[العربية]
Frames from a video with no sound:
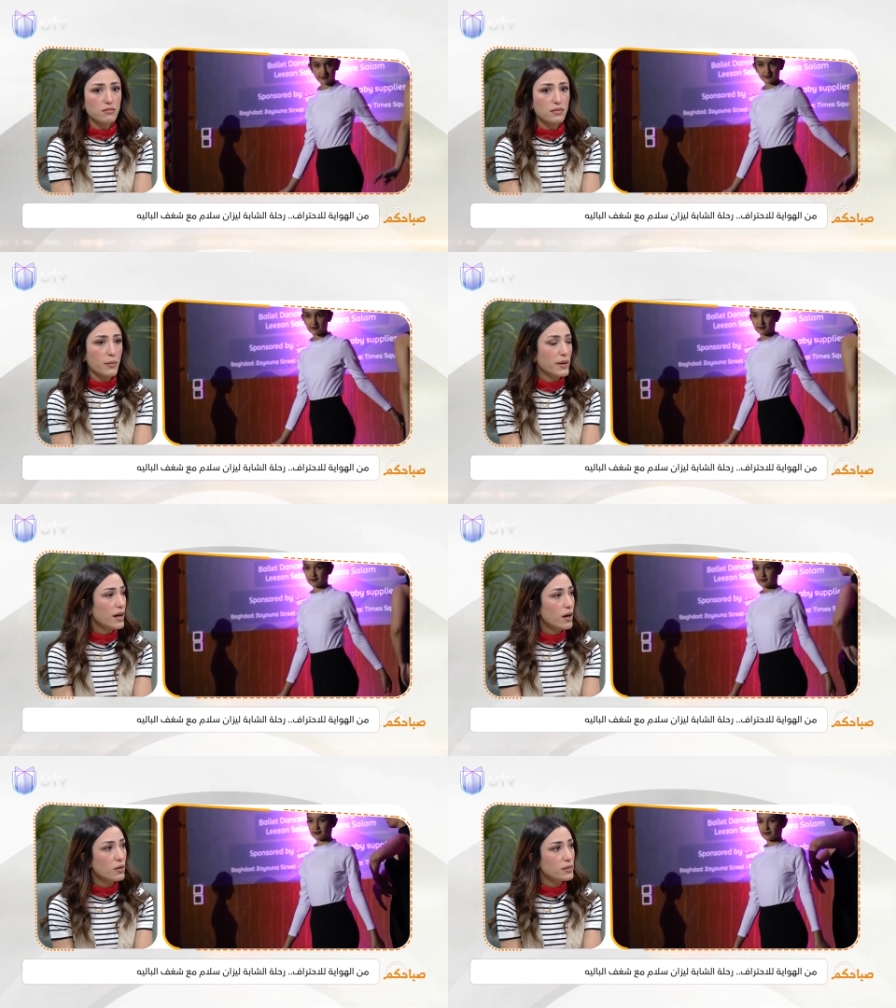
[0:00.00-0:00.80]
ما
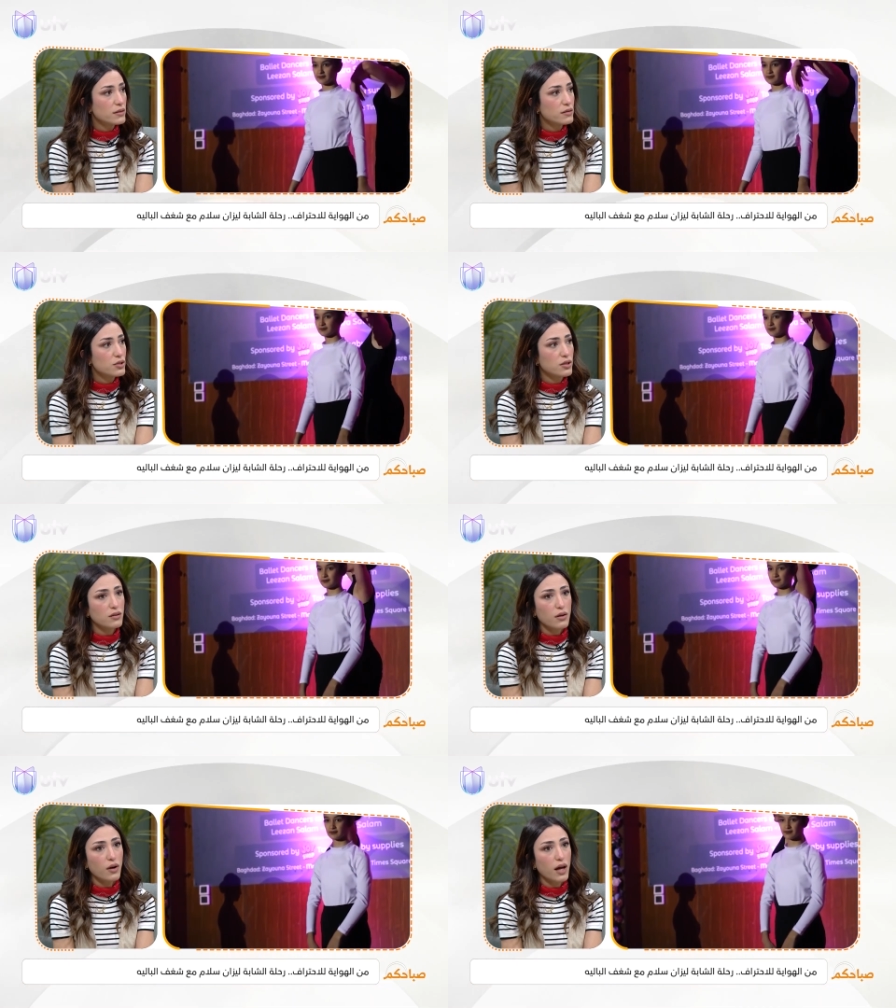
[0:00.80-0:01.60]
داومت كنت
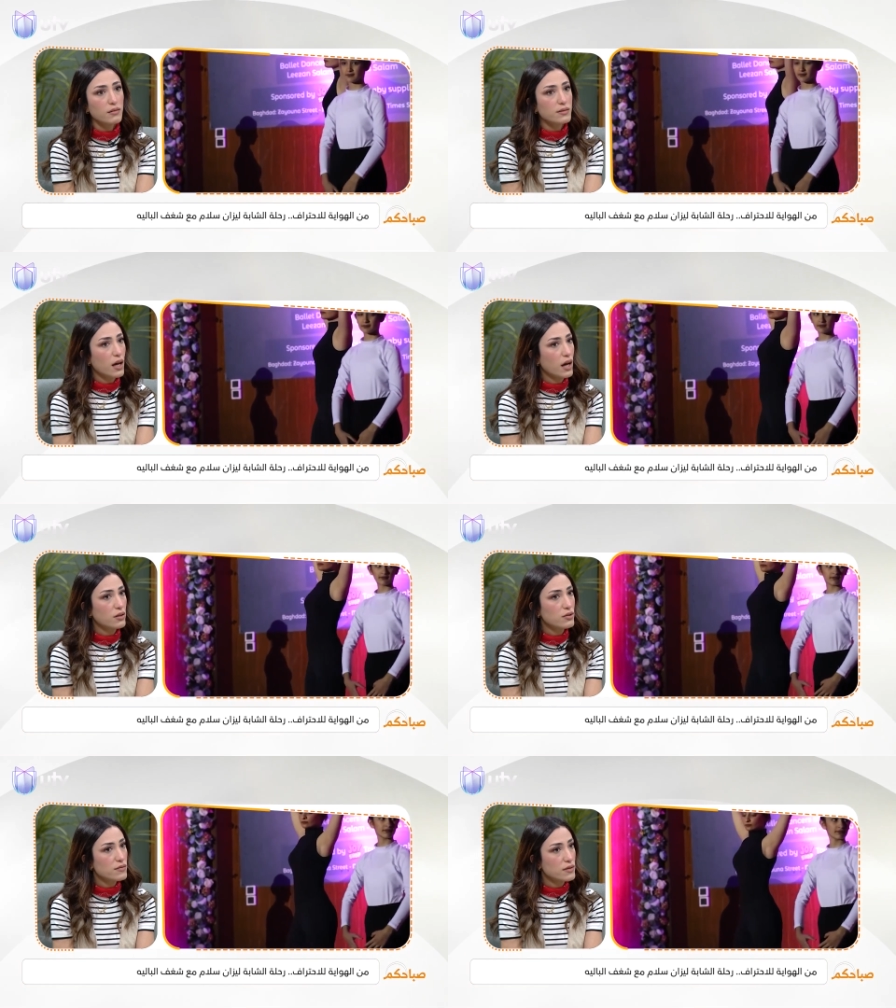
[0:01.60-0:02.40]
اروح على الامتحان
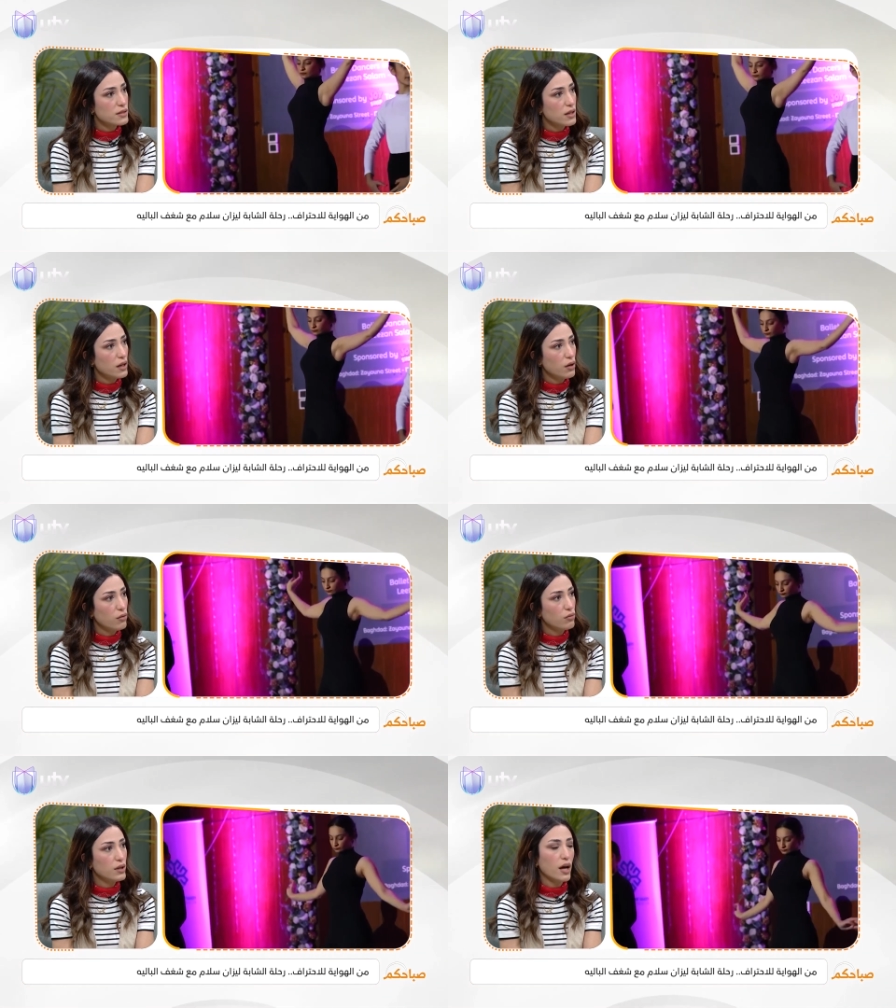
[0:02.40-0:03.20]
نصف السنه
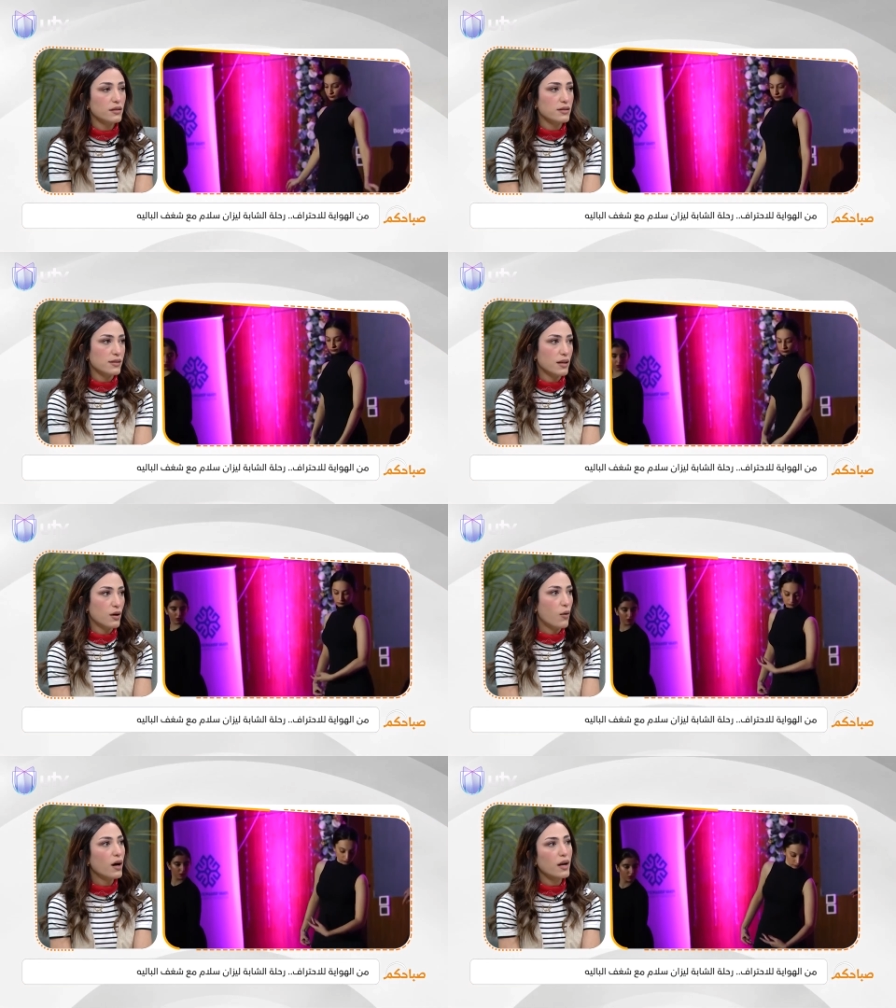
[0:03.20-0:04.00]
ونهايه السنه
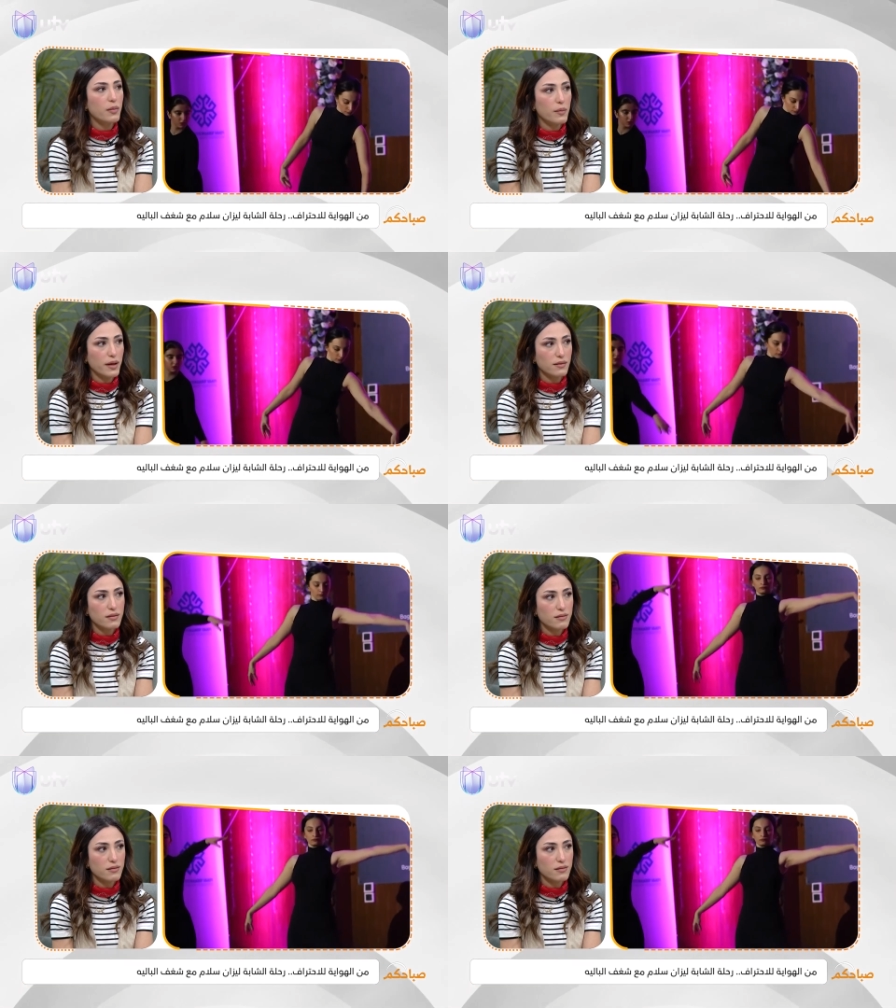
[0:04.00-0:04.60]
واقرا بالبيت